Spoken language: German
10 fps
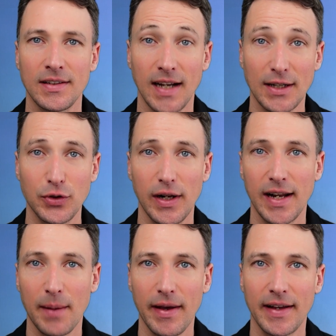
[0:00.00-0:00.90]
Die aktuellen
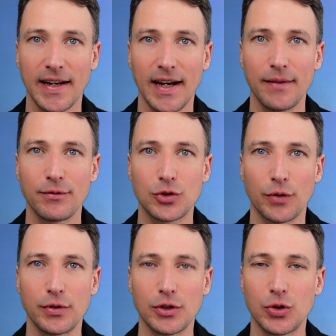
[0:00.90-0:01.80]

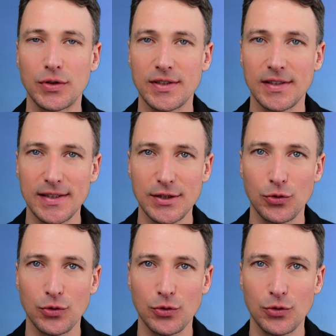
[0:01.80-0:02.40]
mRNA-Impfstoffe schützen nicht